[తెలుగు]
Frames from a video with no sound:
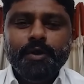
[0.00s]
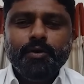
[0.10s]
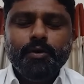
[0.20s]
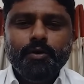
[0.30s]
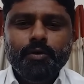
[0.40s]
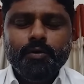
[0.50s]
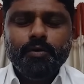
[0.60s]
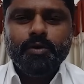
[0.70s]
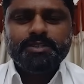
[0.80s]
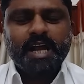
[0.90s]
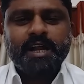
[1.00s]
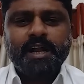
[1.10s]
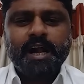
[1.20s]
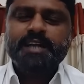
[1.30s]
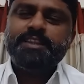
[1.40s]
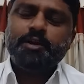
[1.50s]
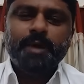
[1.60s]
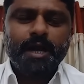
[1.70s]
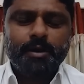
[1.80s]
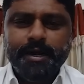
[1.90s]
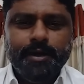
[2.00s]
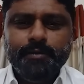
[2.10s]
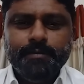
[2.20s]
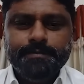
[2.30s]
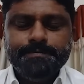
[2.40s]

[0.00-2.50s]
వీడు చక్కగా తిరుమలకు పోయిండు